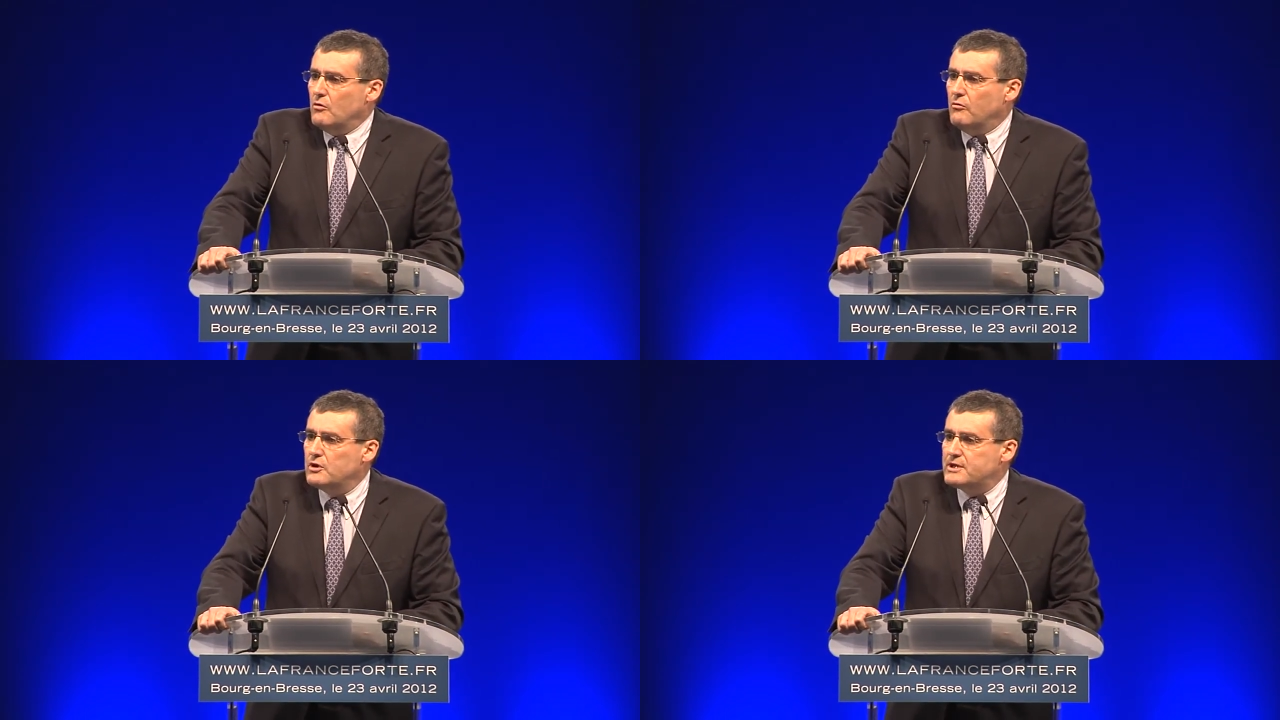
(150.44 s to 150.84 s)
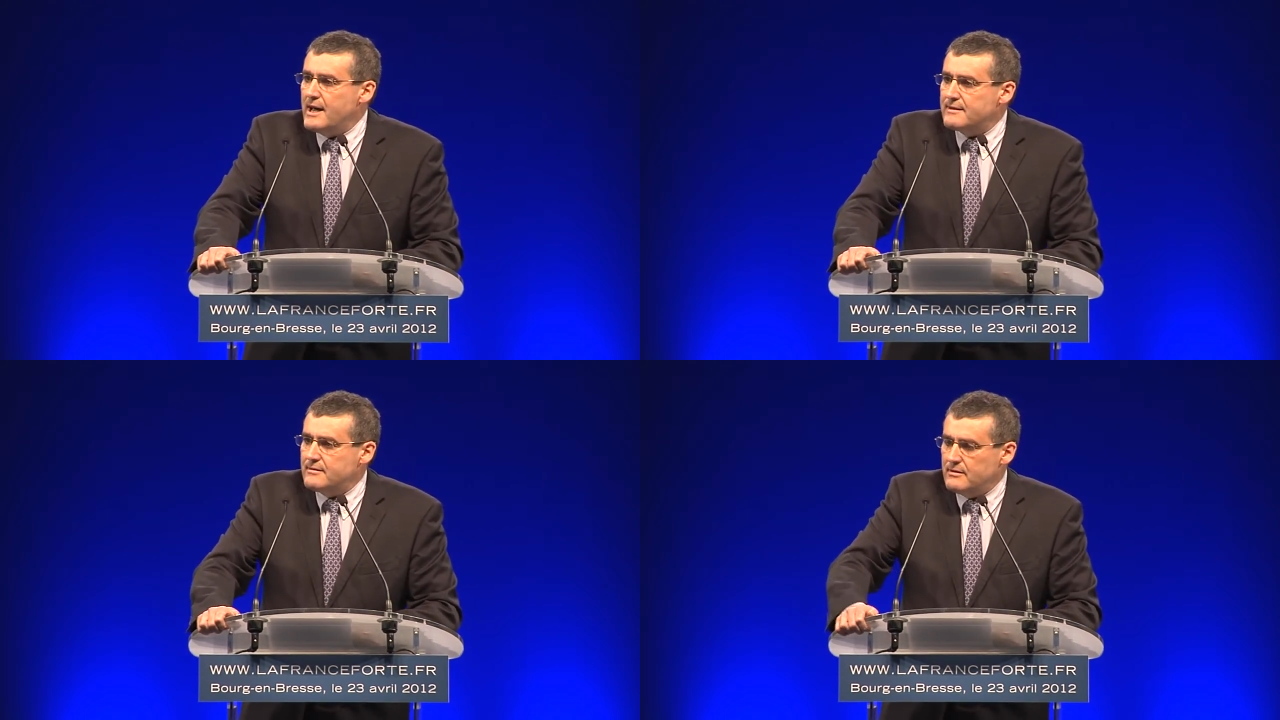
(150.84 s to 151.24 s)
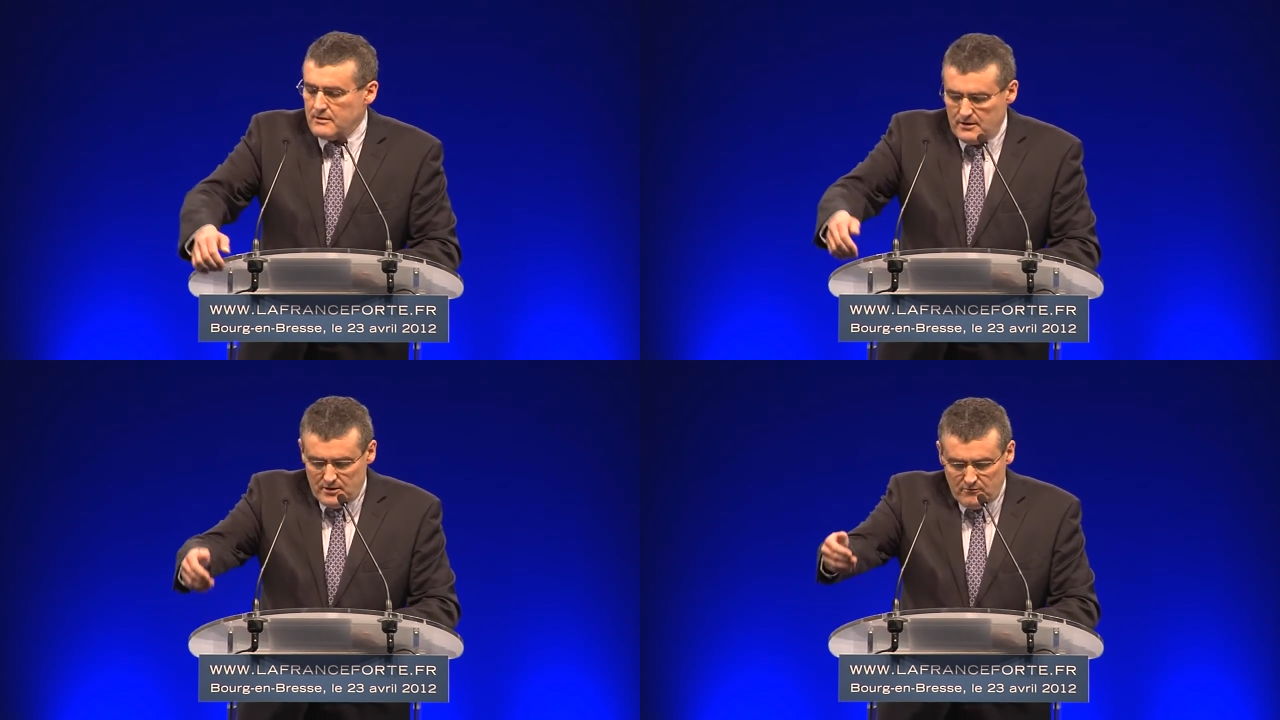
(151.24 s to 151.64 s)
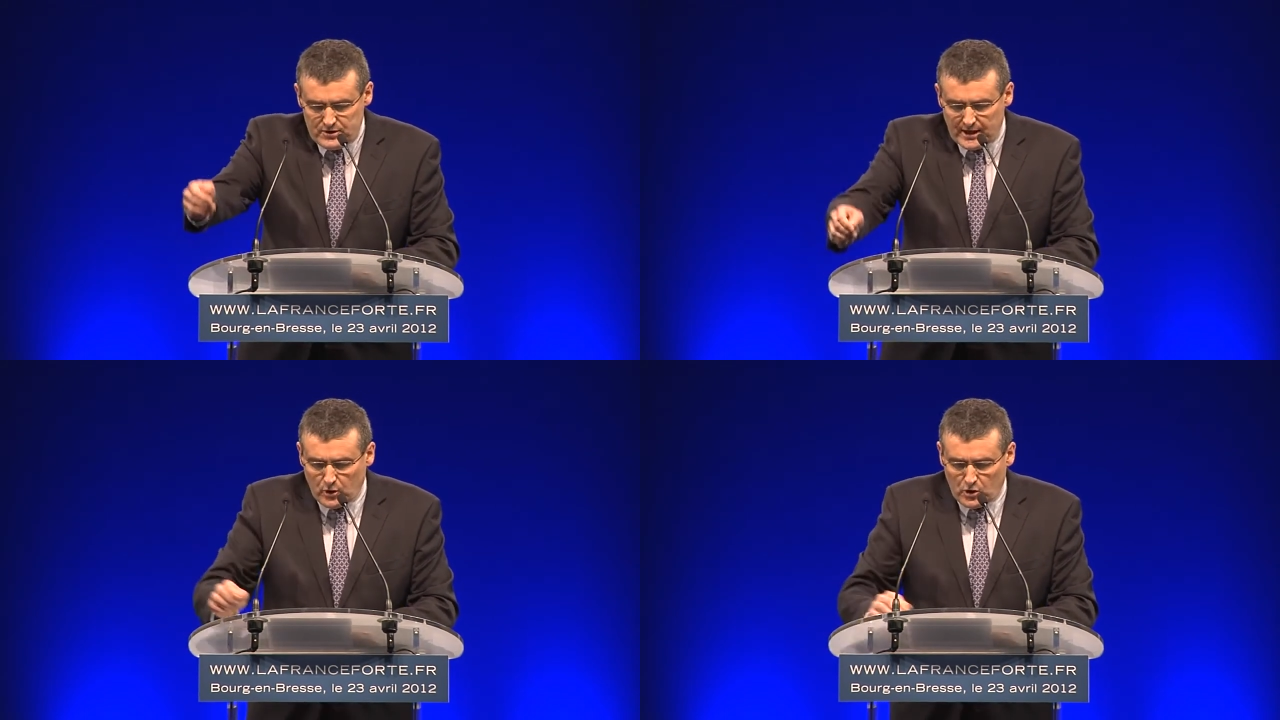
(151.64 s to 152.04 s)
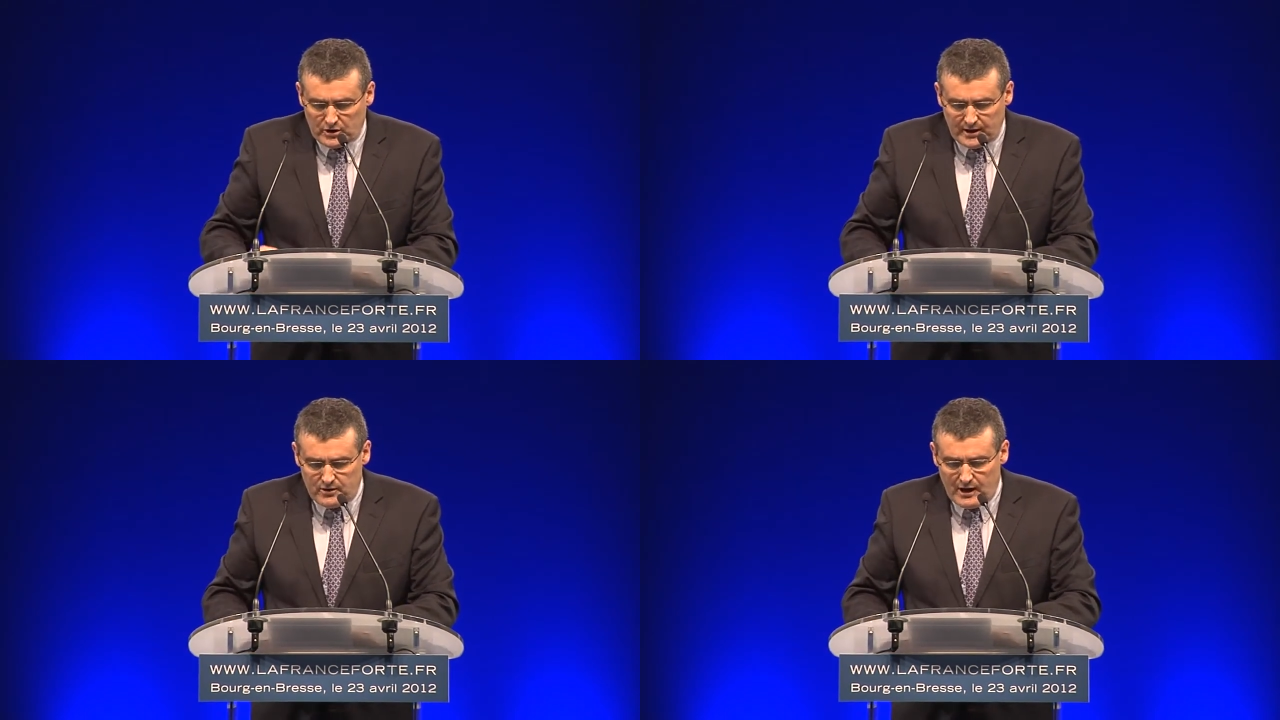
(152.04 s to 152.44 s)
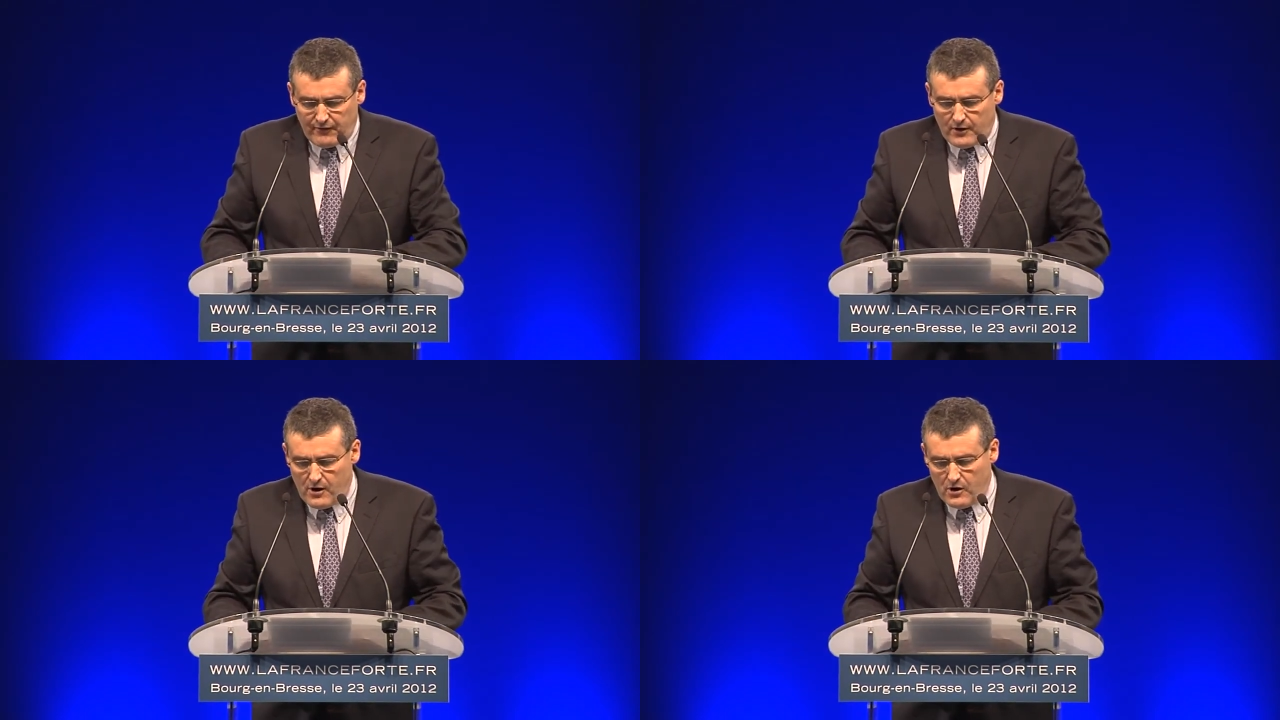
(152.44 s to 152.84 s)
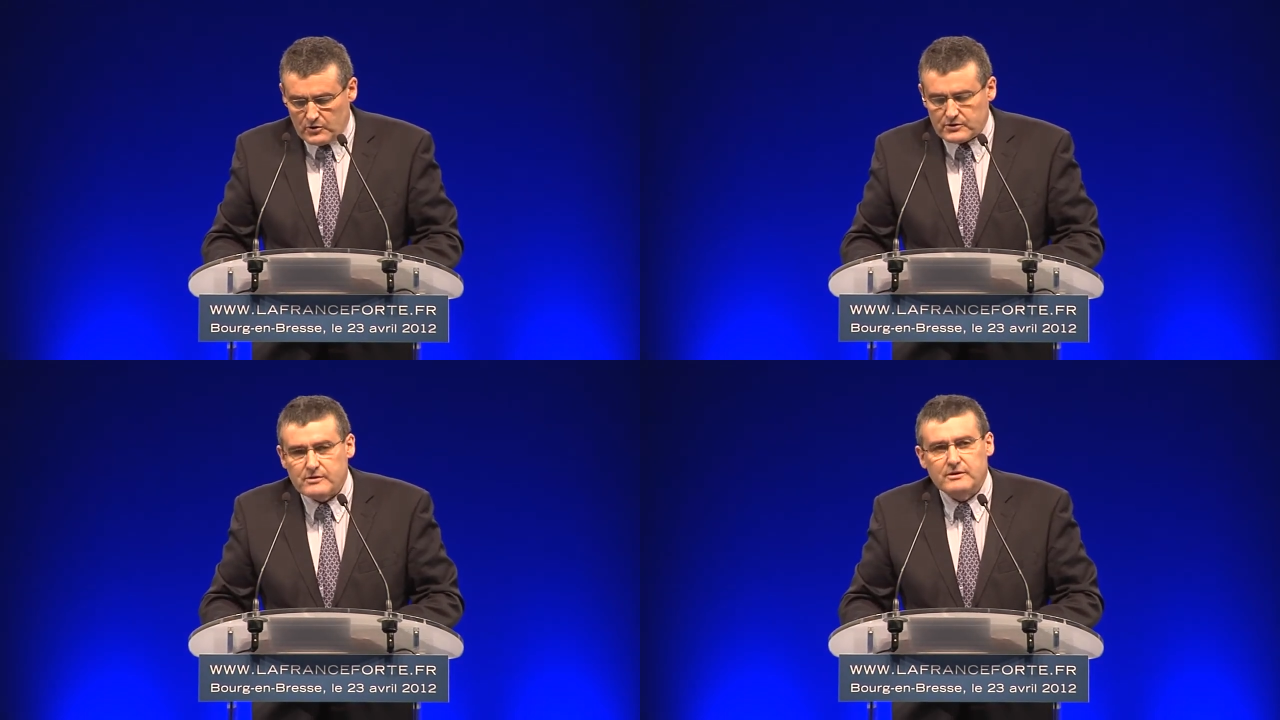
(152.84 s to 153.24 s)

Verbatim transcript: Vous êtes Vous êtes aux côtés de la France